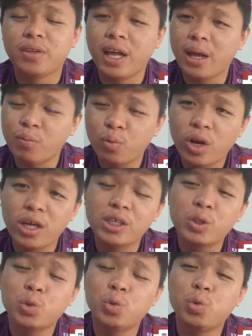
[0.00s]
Lain pula
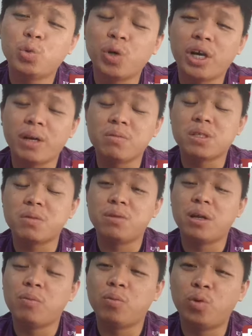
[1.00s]
isu RM
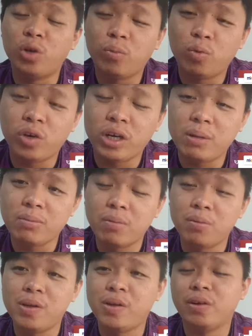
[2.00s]
92.5
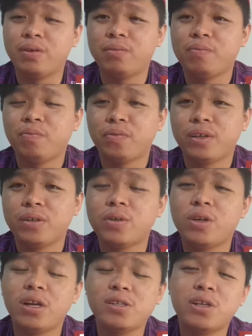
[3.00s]
billion.
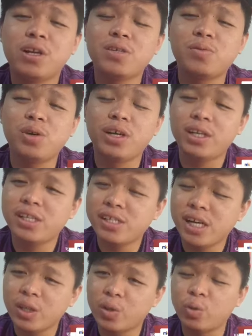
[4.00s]
Saudara-saudara semua ini
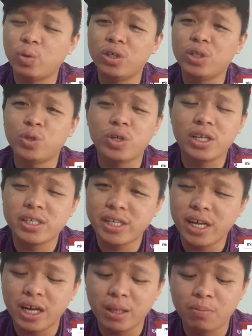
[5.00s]
satu isu yang
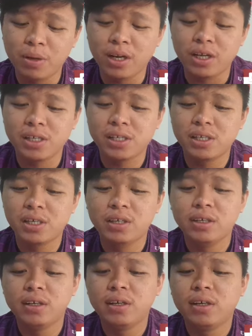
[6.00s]
sangat panas.
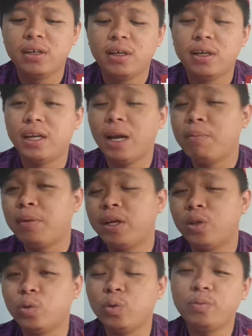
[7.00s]
Dalam
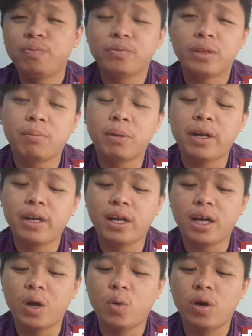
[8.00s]
pada itu,
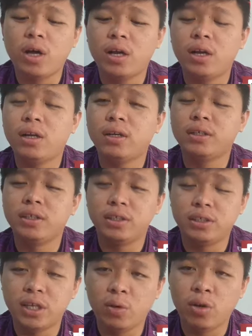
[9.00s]
pada awal
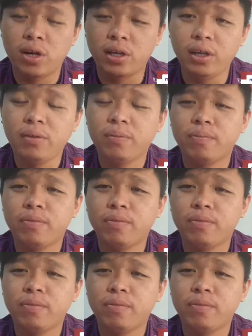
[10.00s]
Januari